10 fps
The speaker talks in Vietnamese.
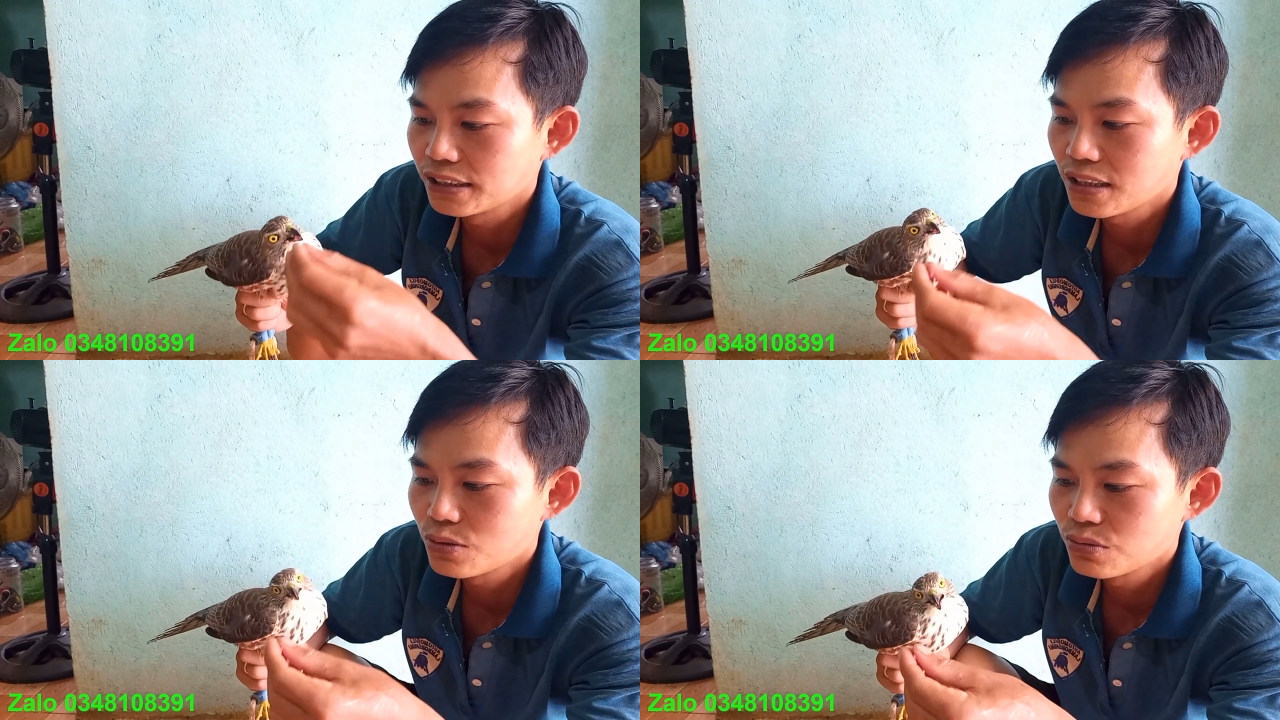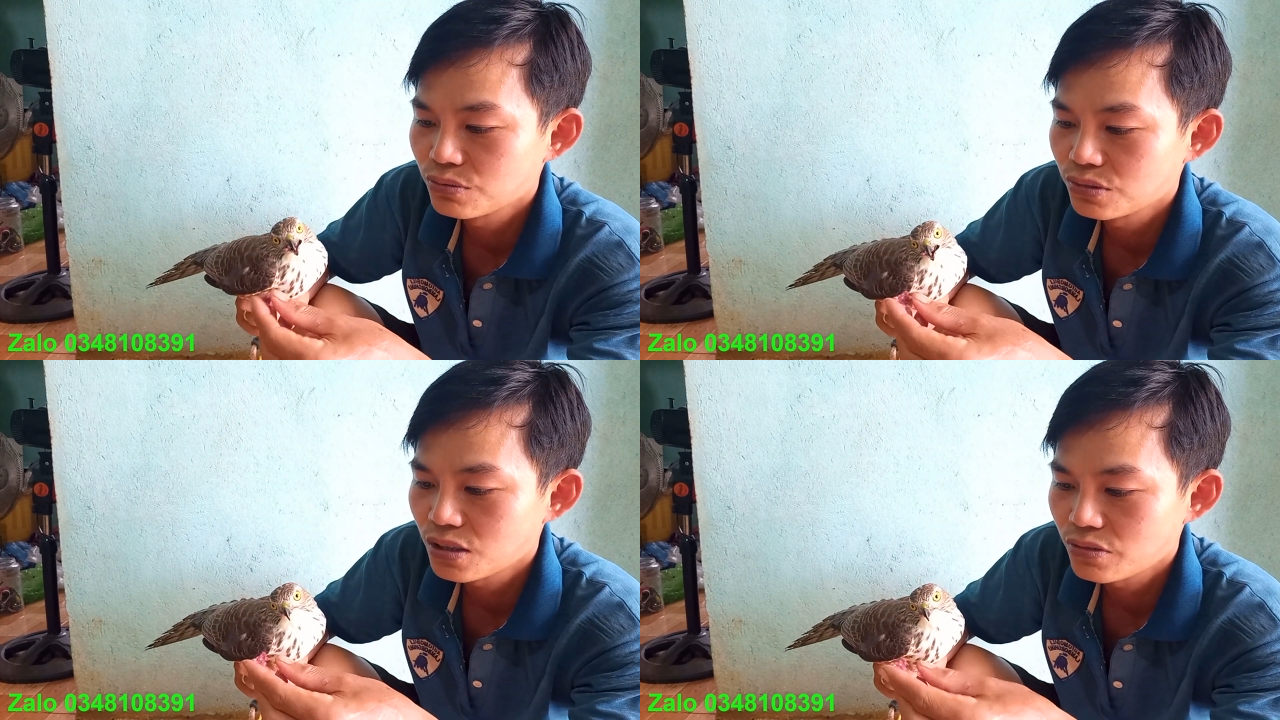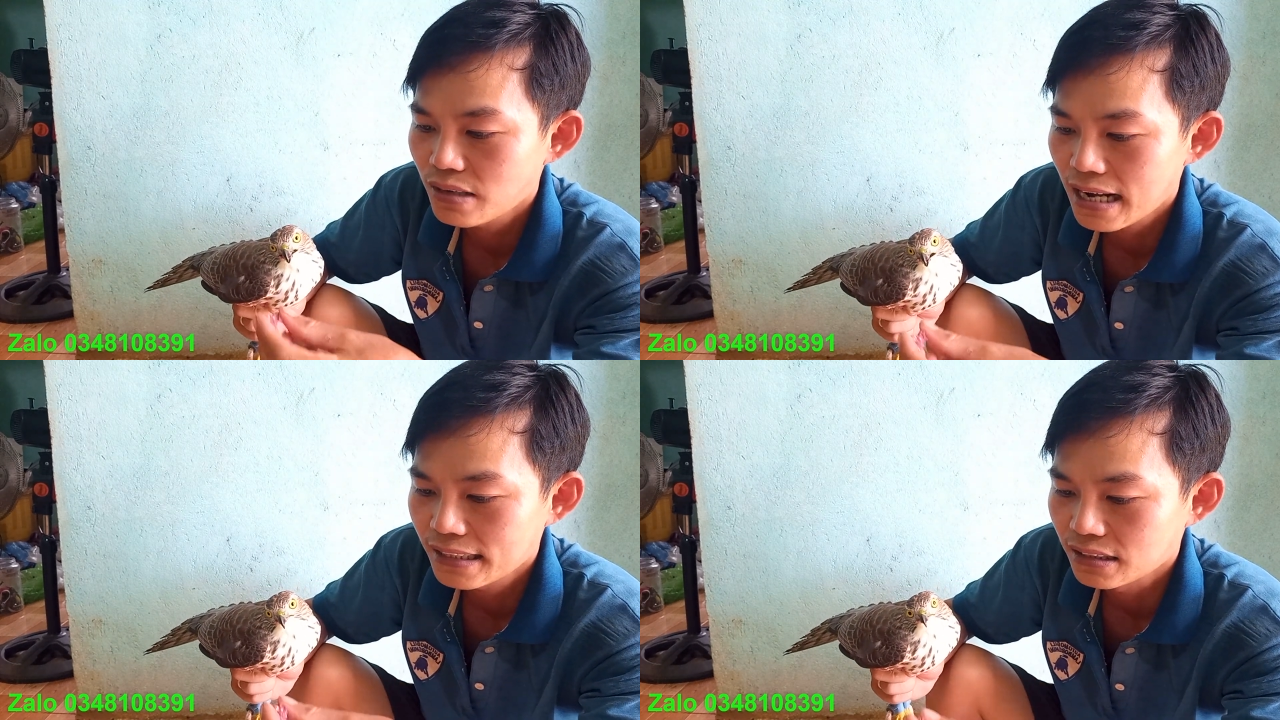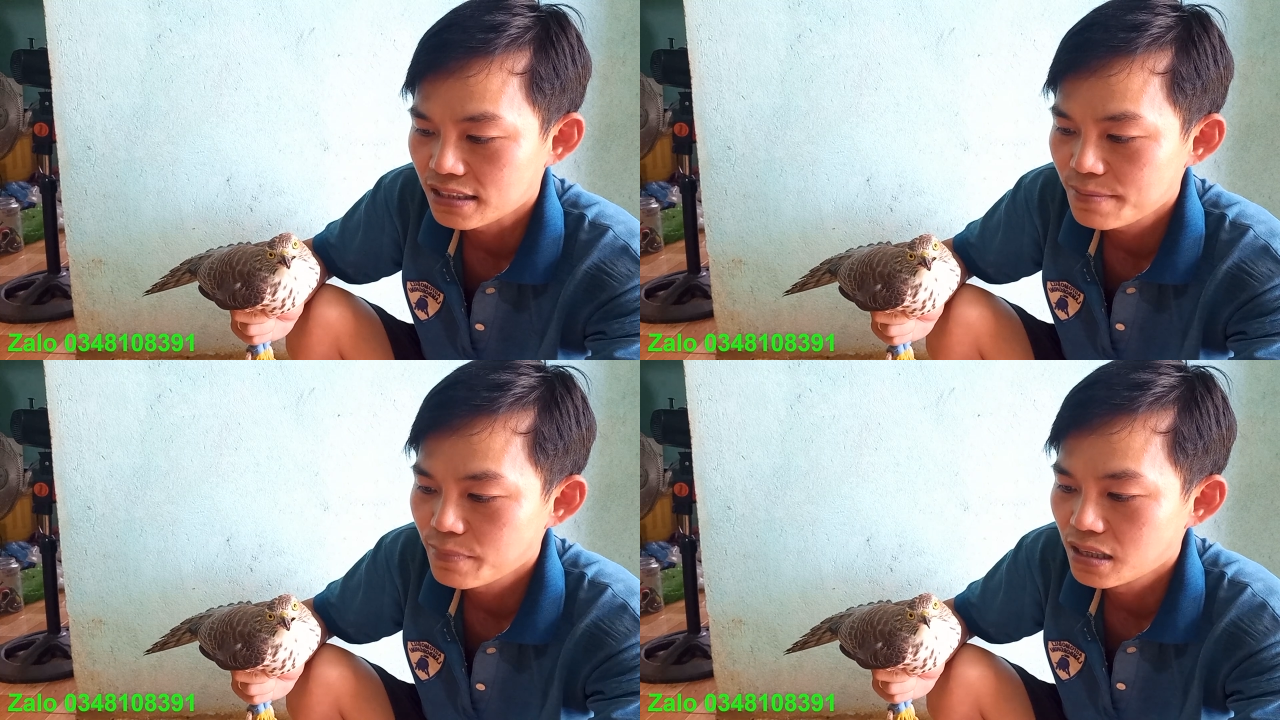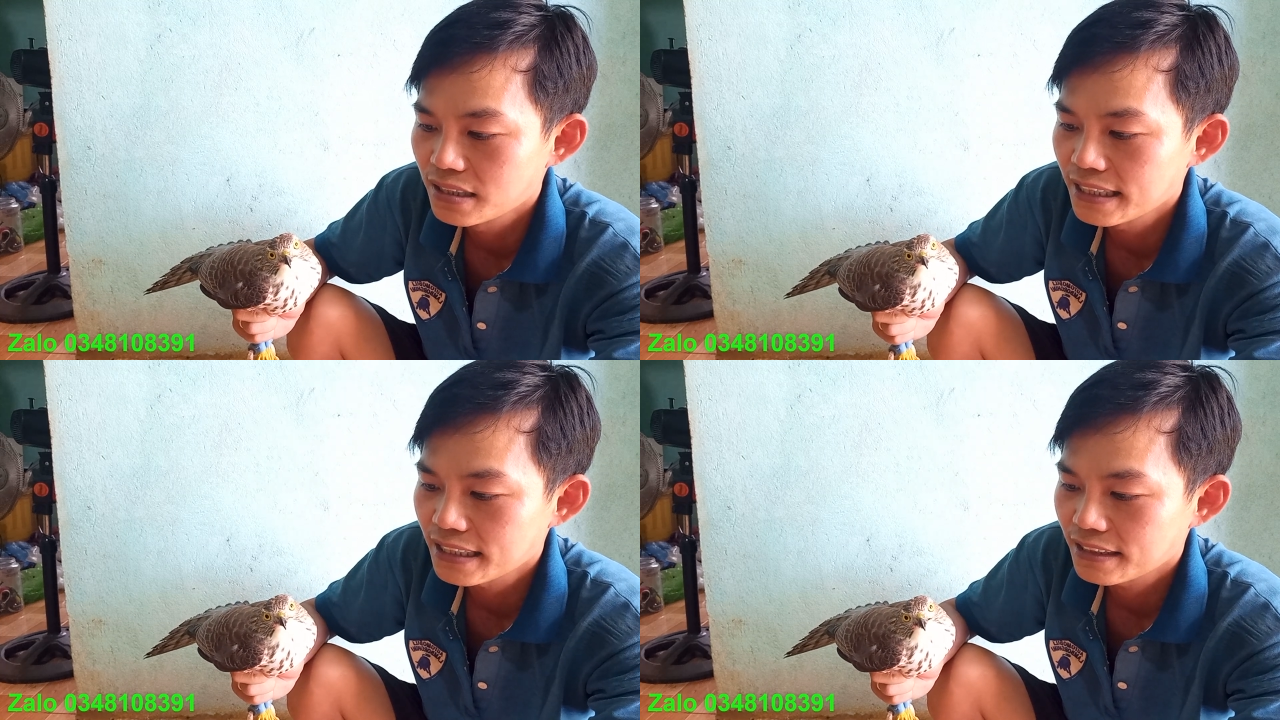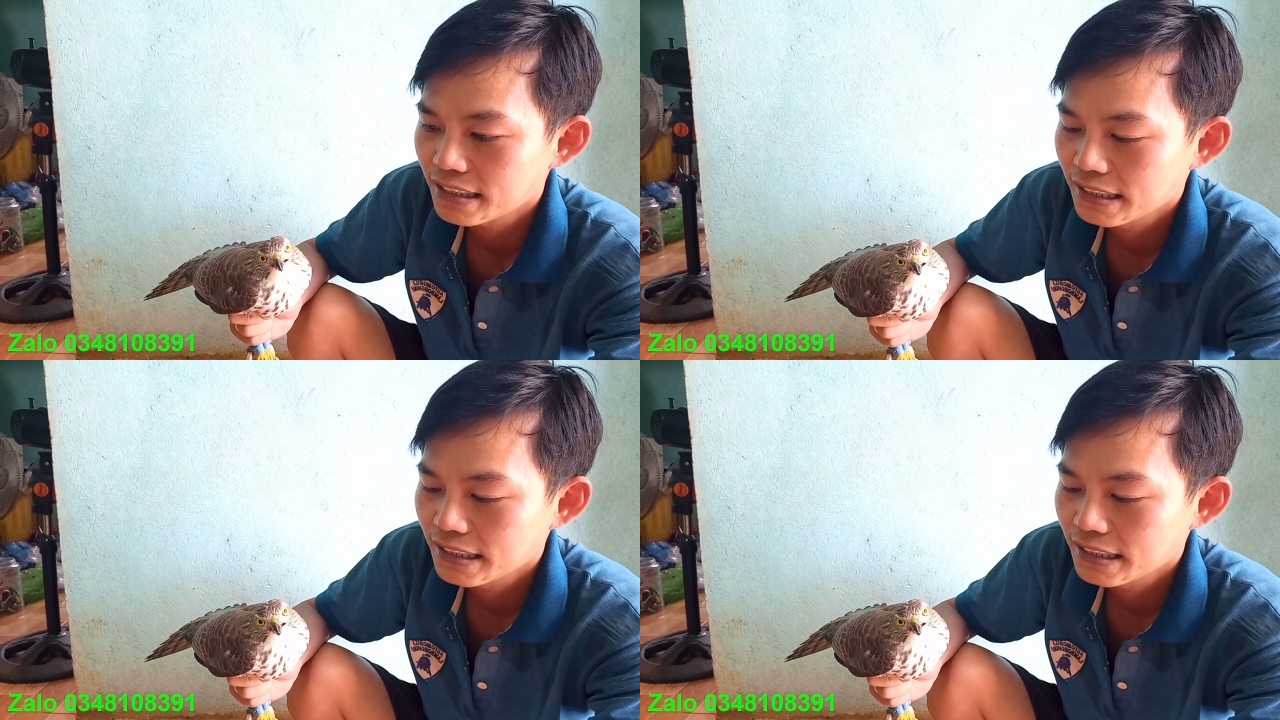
không không có ai gửi shipper hết.